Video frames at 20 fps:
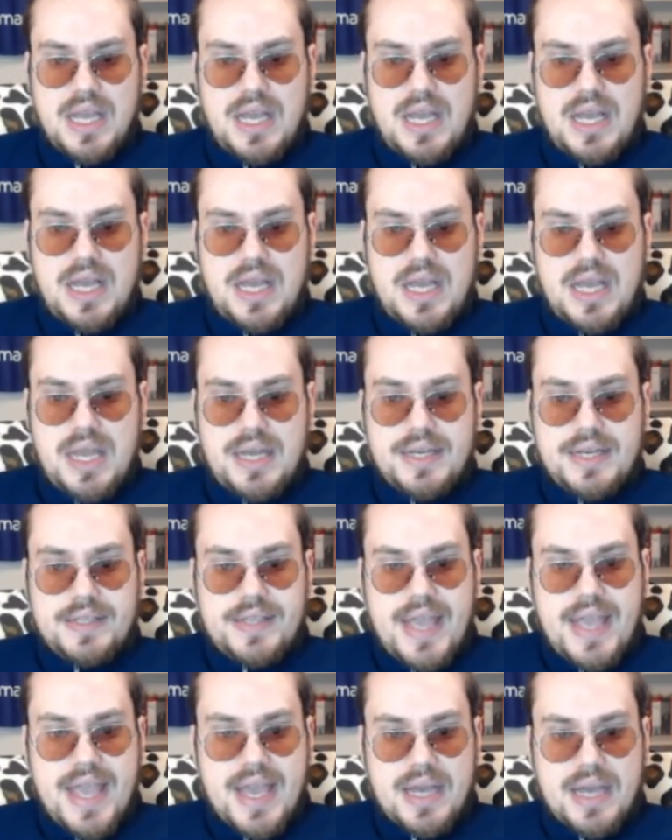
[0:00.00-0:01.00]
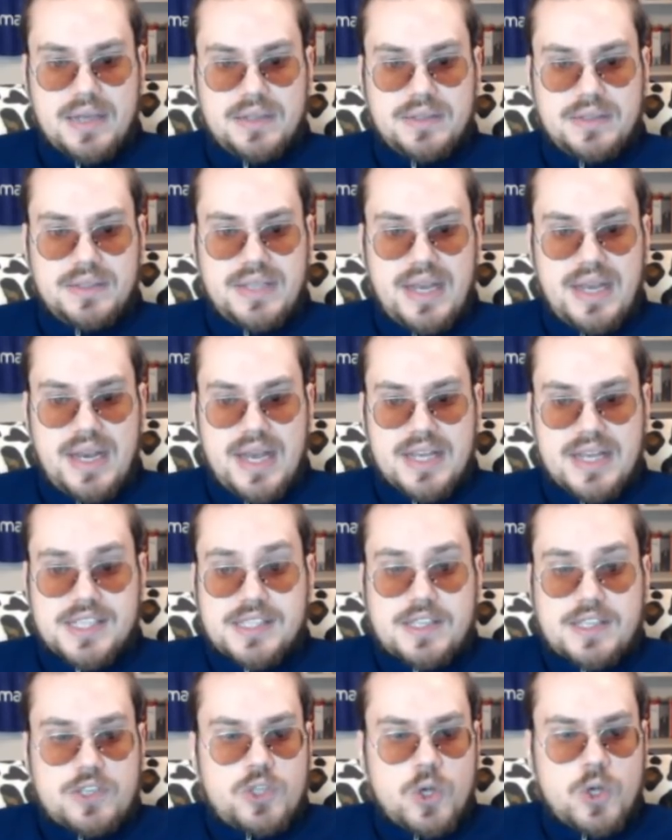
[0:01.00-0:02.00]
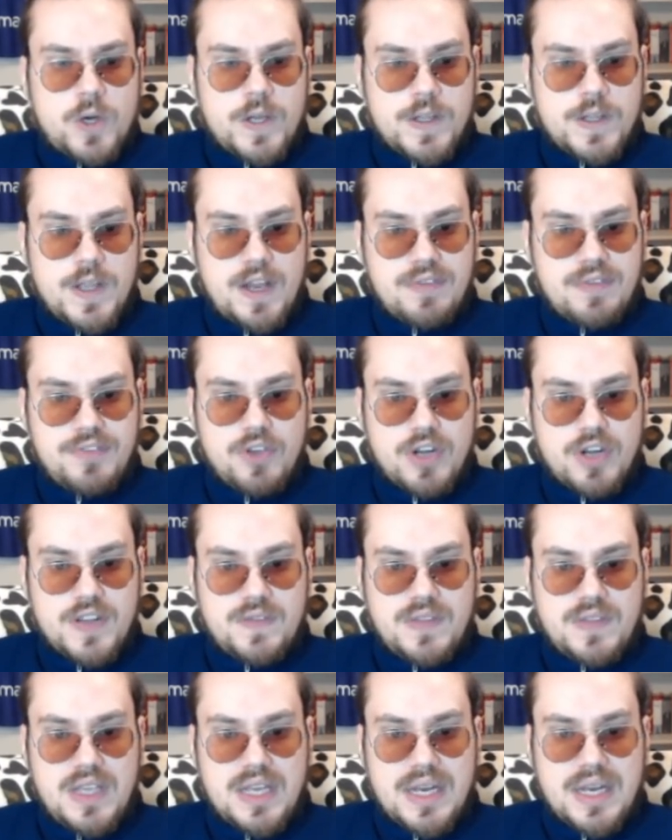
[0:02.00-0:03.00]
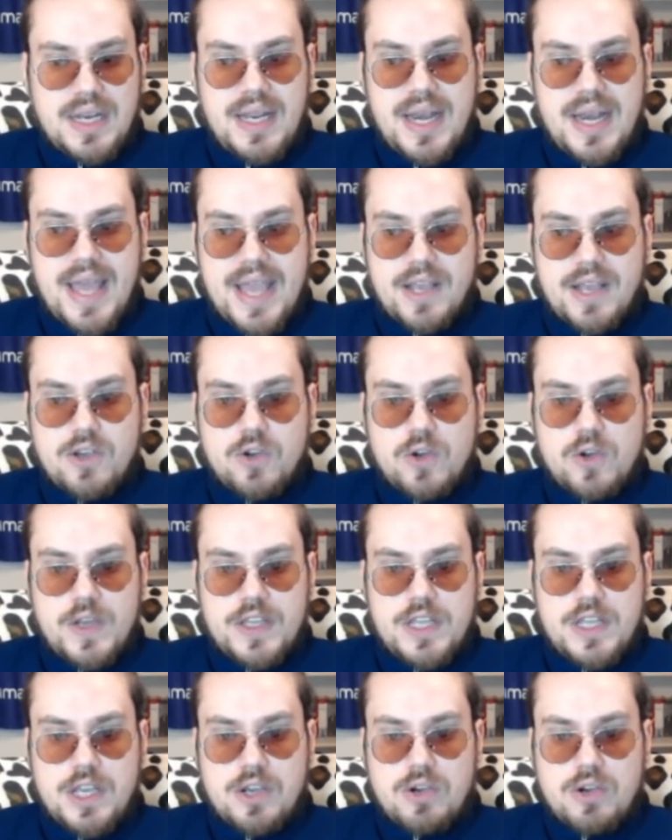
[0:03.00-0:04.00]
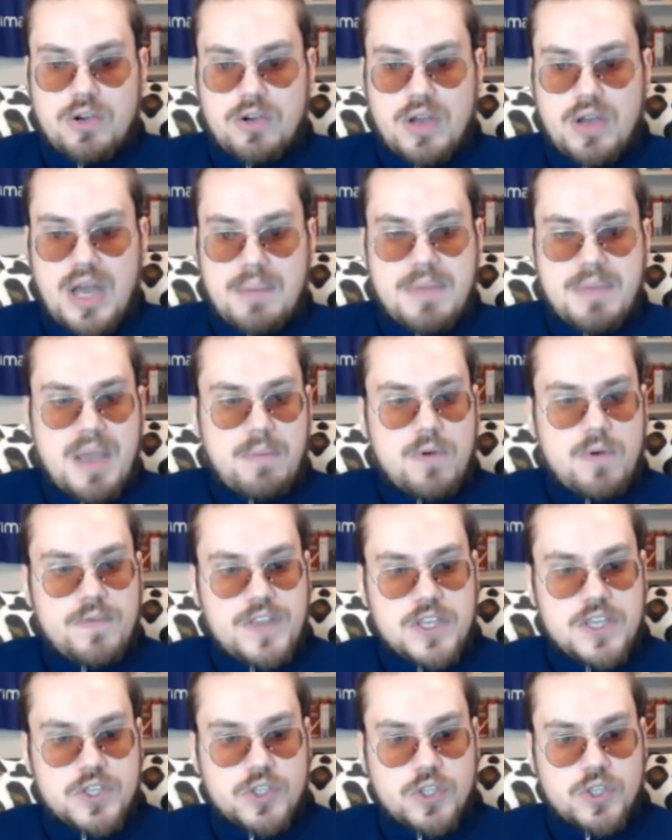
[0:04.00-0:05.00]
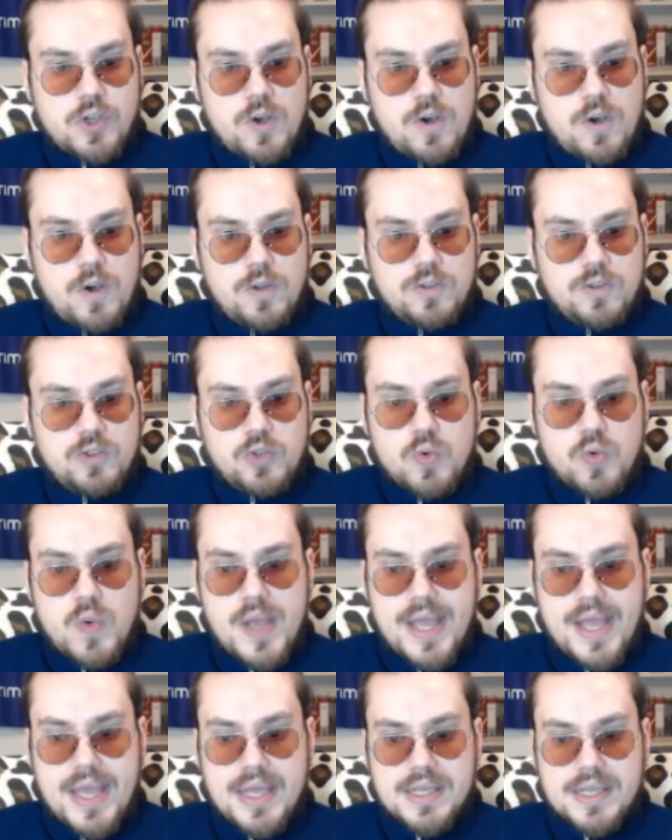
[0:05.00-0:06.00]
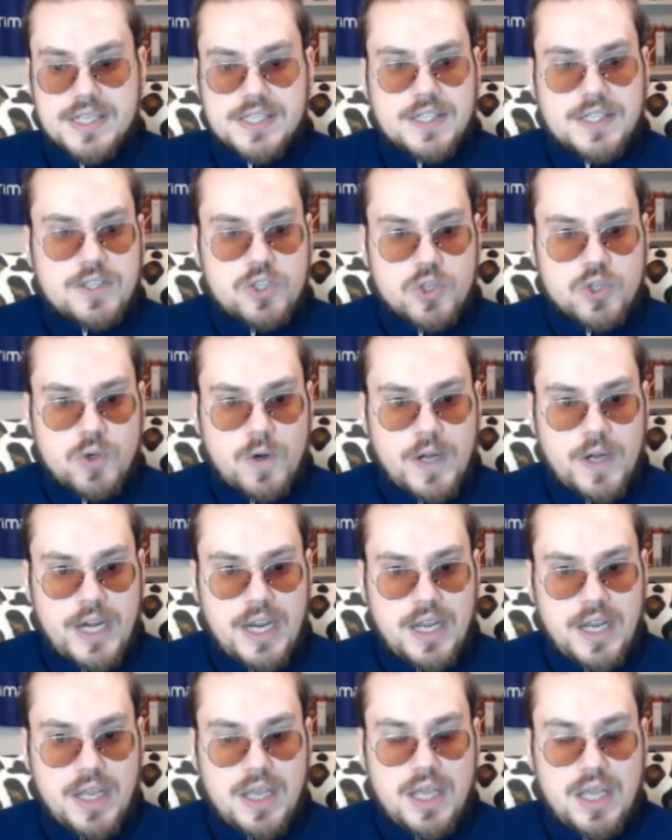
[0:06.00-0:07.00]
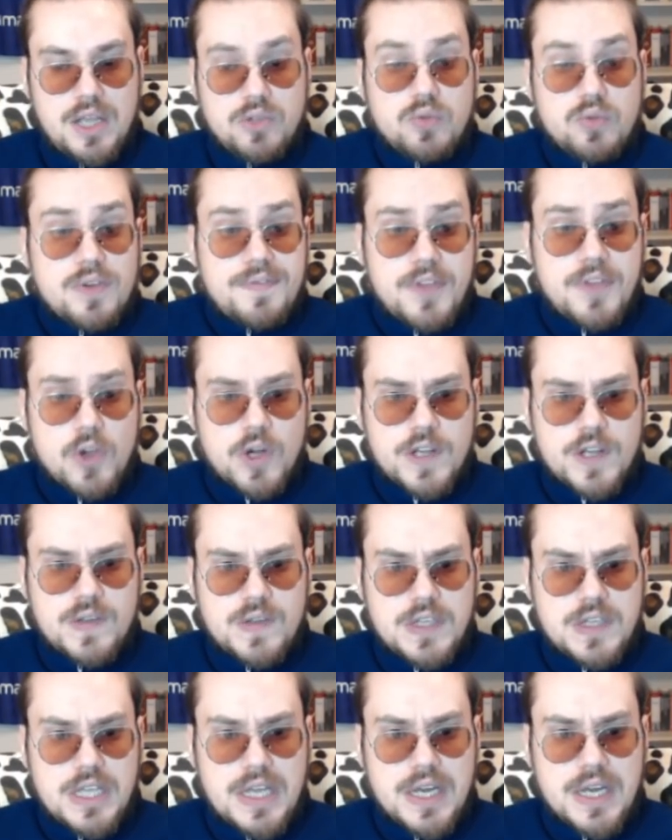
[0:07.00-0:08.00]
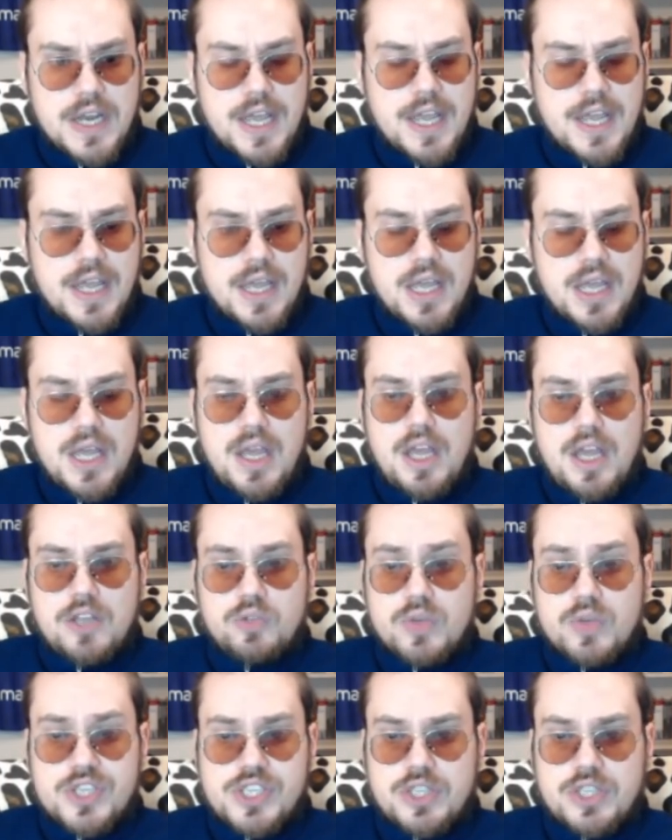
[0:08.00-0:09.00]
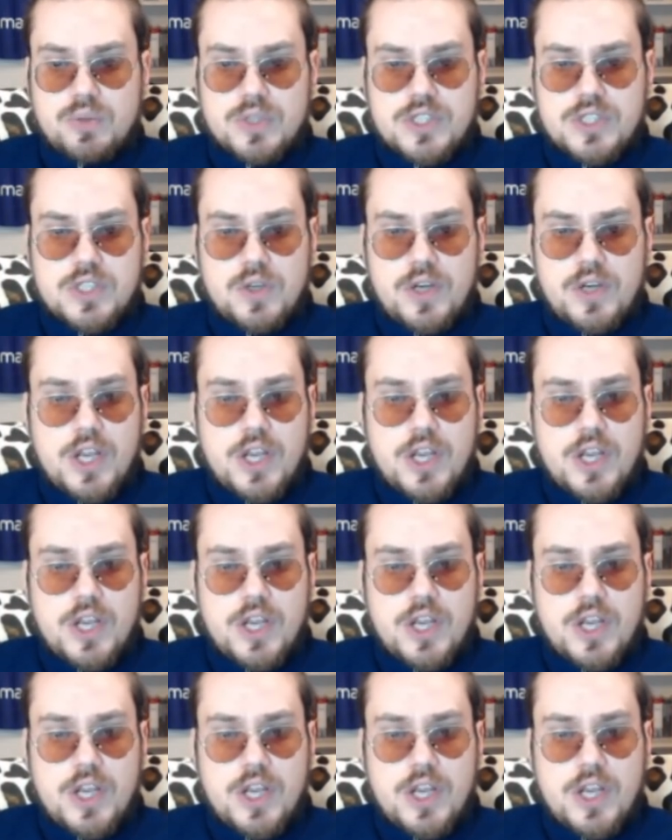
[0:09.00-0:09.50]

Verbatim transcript: eh, l'idea della stagione della Fiorentina, le leggo e dico abbiamo visto due stagioni, due Fiorentine, due situazioni